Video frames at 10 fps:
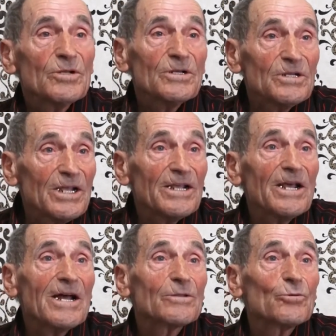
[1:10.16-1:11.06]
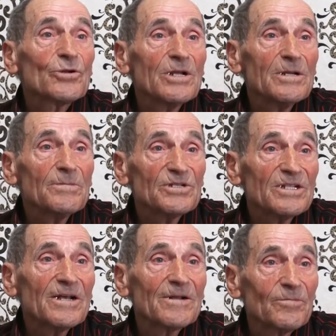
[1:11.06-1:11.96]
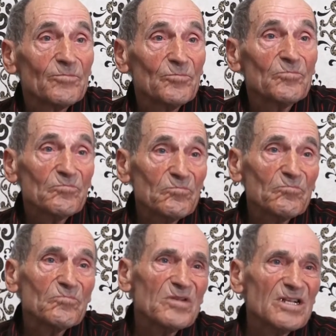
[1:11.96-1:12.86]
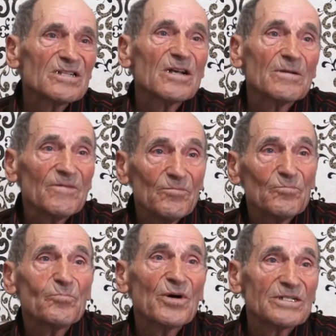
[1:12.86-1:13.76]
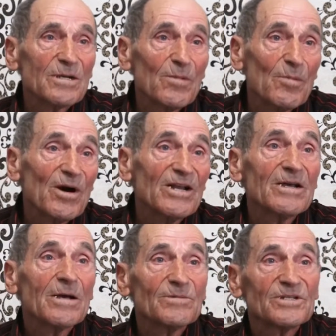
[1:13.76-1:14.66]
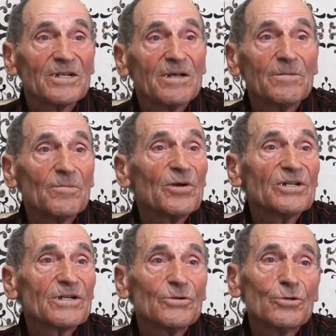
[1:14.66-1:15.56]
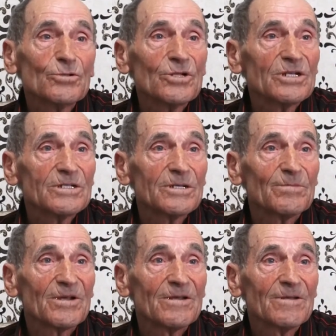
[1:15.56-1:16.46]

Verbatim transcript: Ne yerdi onlar hepsi değil. Ne zanım parçamamalı hepsine şey başka yok nasıl nasime.